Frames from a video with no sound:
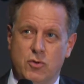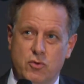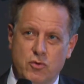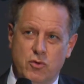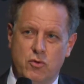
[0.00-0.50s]

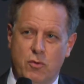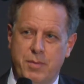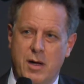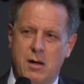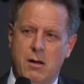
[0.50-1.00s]
quand on se
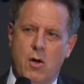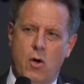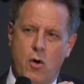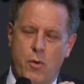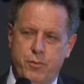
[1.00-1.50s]
compare
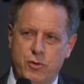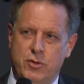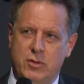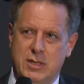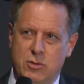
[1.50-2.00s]
en
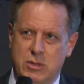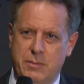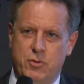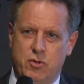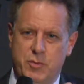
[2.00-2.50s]
pourcentage de
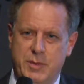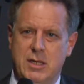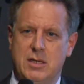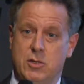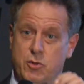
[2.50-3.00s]
dépenses
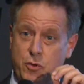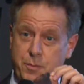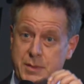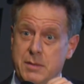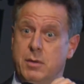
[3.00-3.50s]
hospitalières
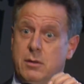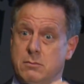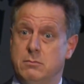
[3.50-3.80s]
sur PIB,